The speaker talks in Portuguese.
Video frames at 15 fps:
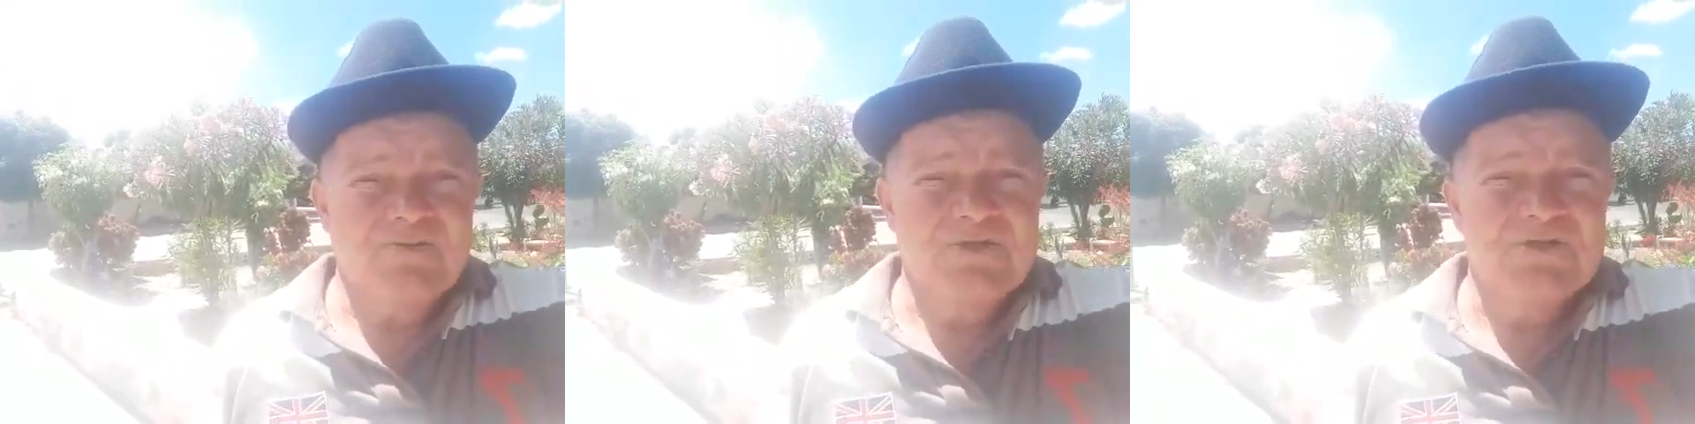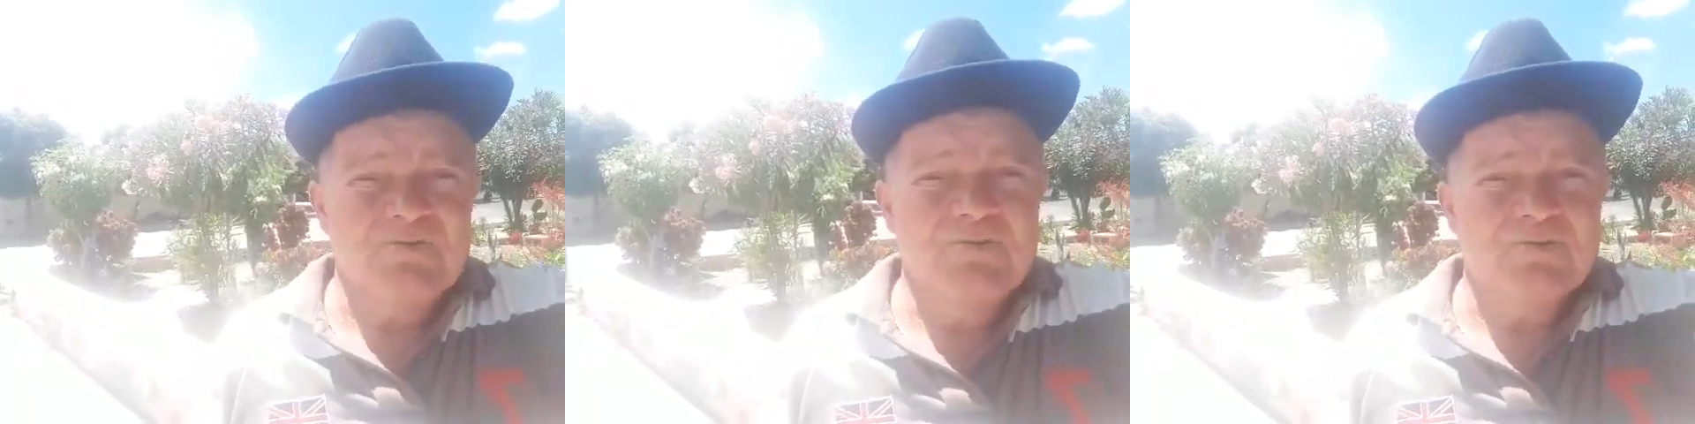o
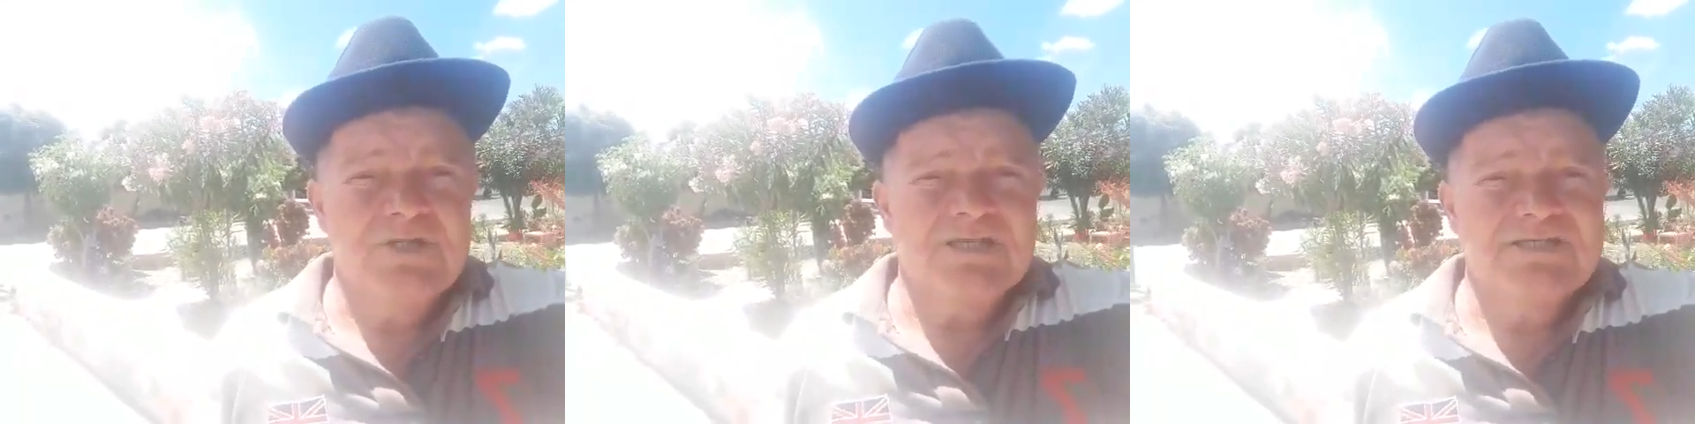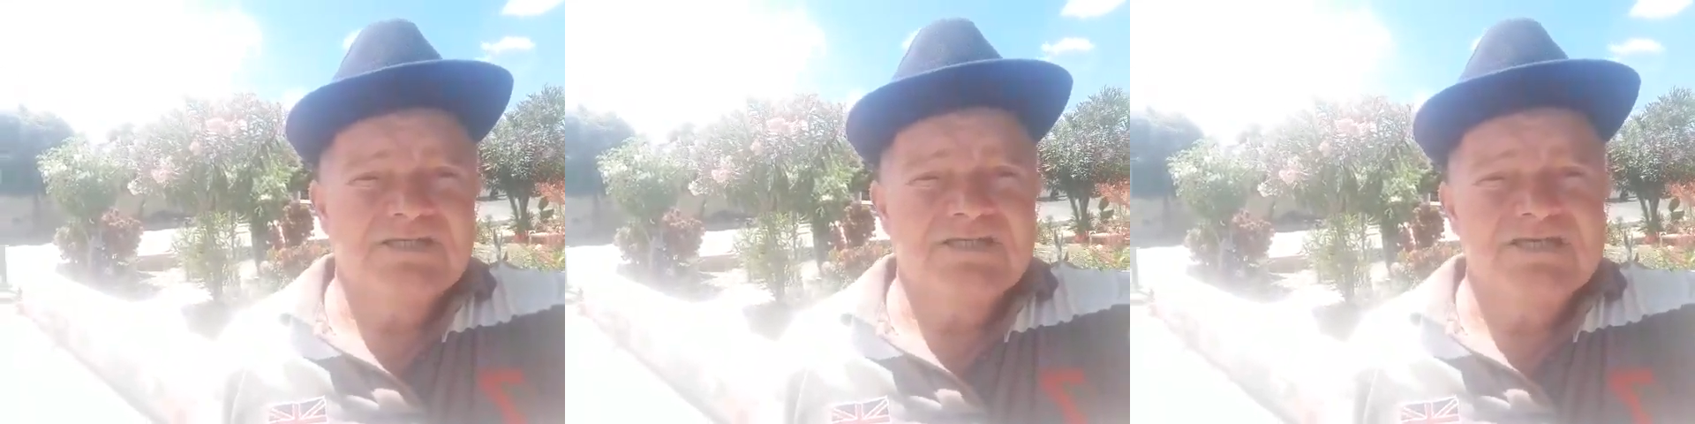segundo
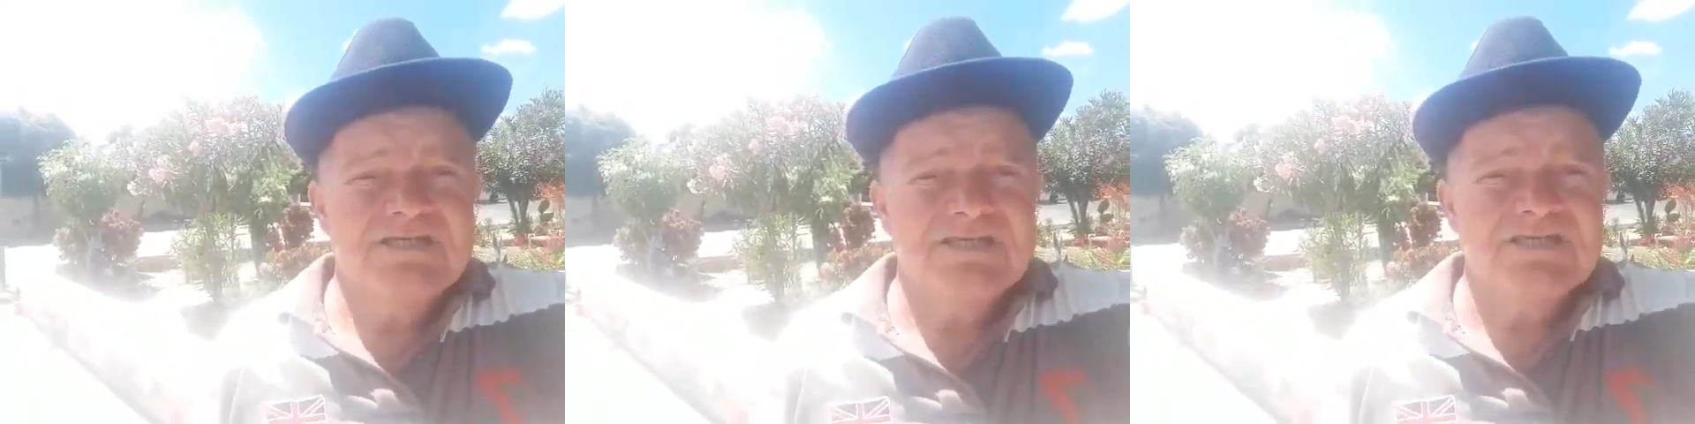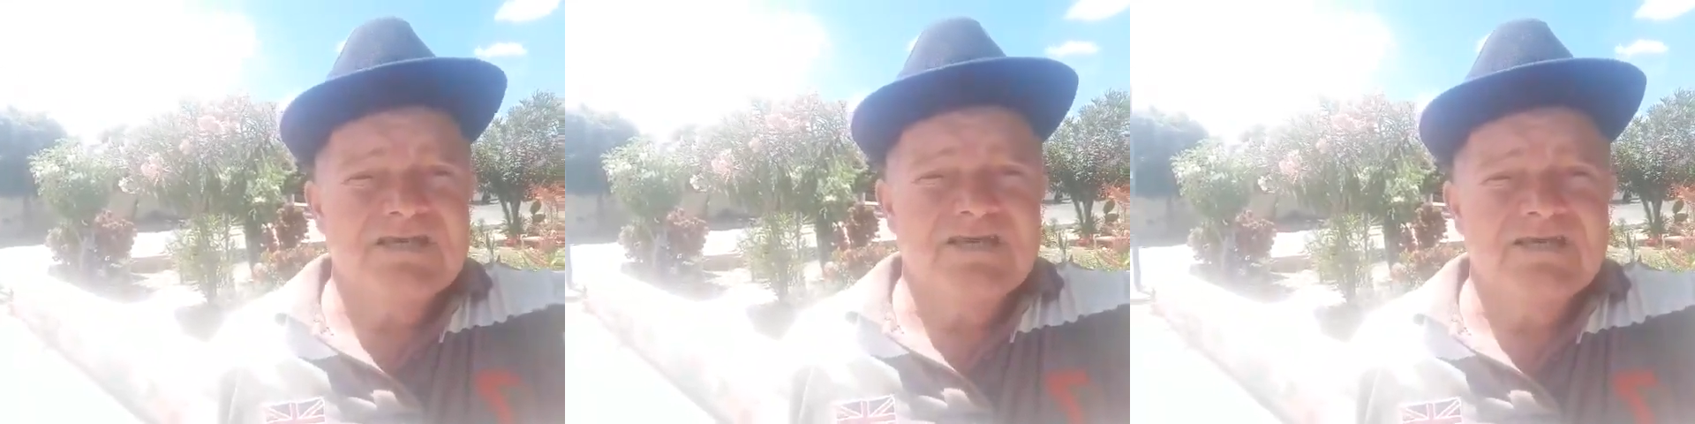é de Di
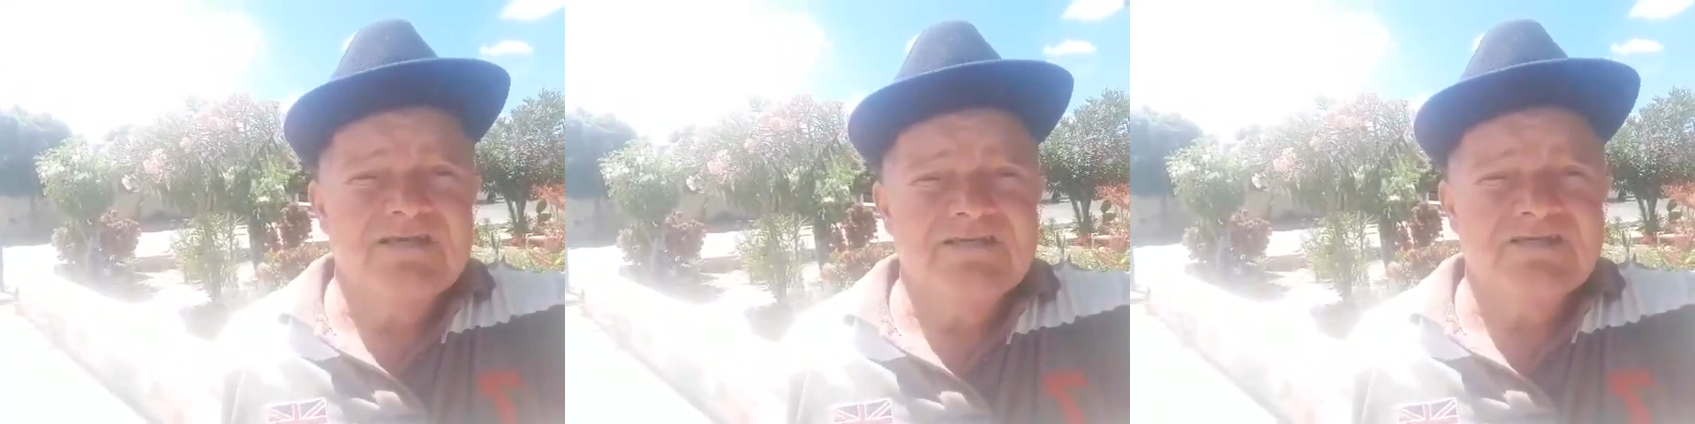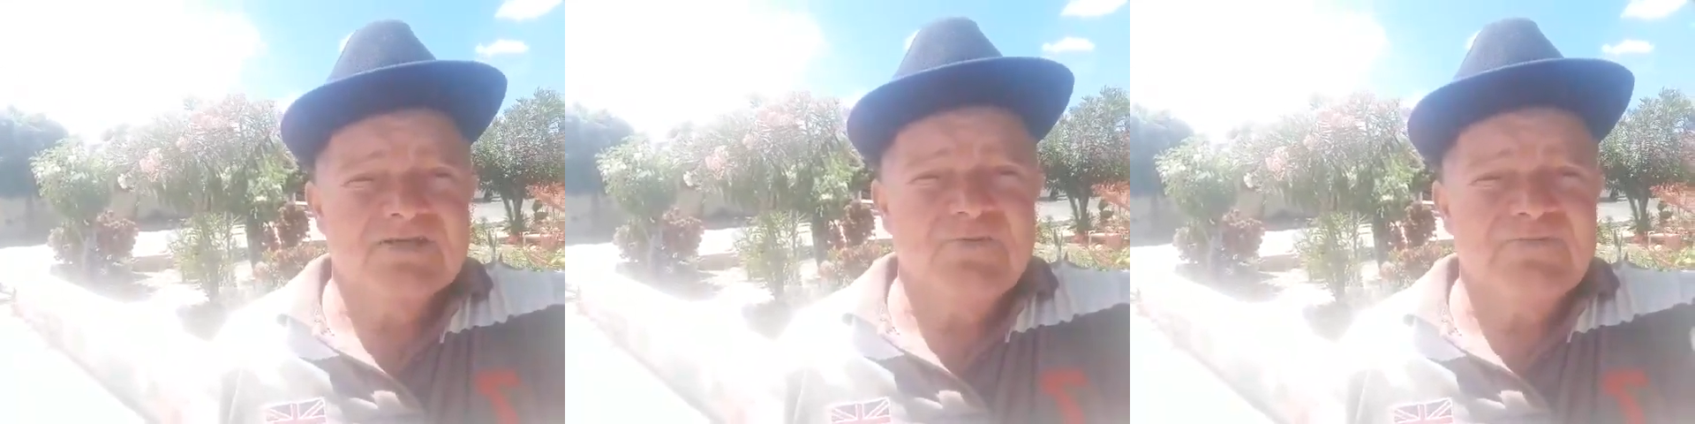
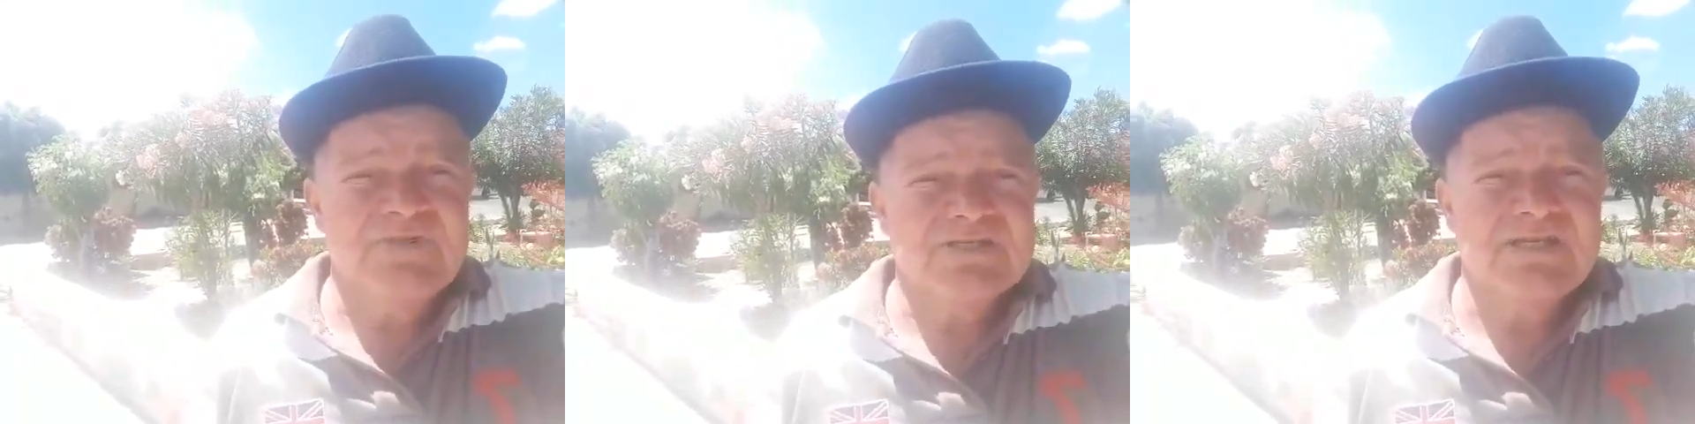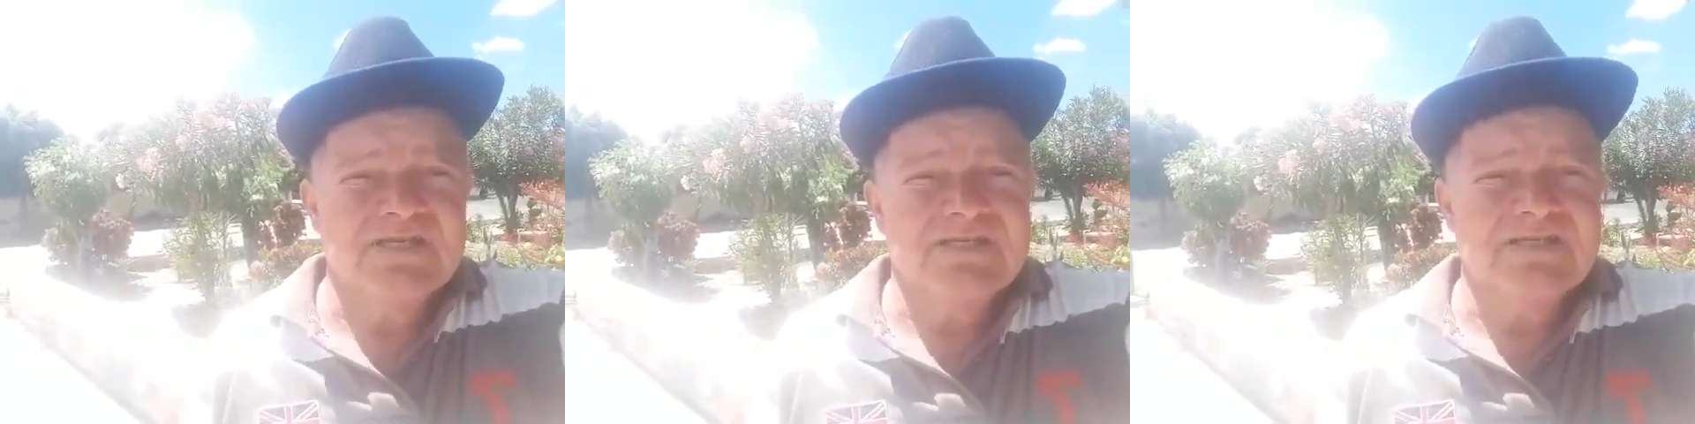Siqueira, de São
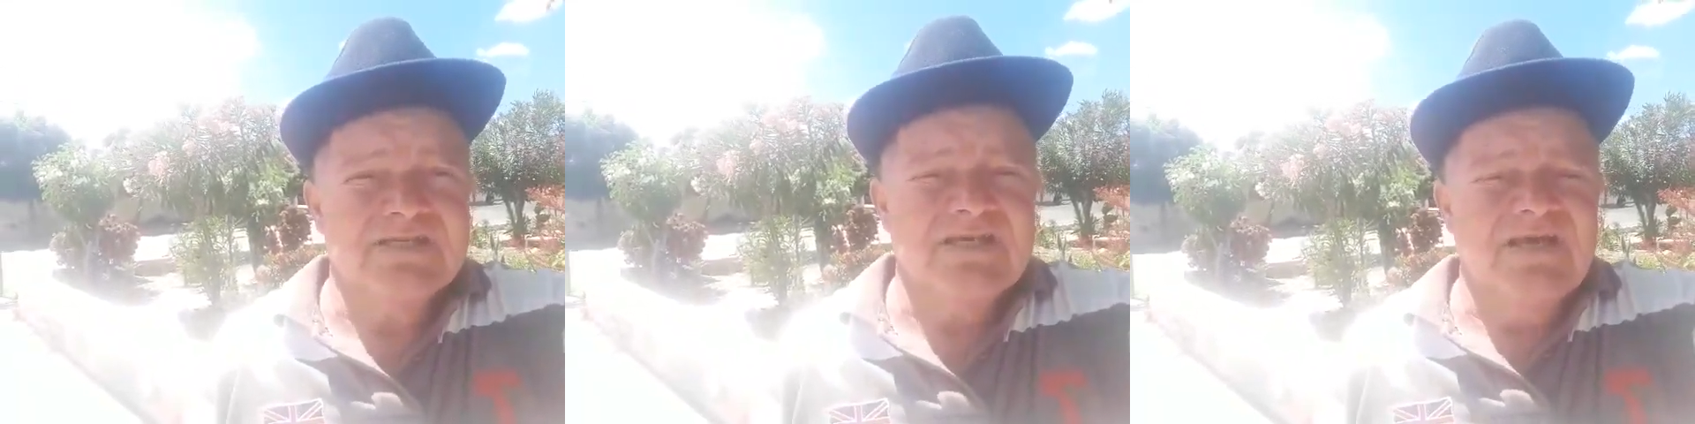Vicente.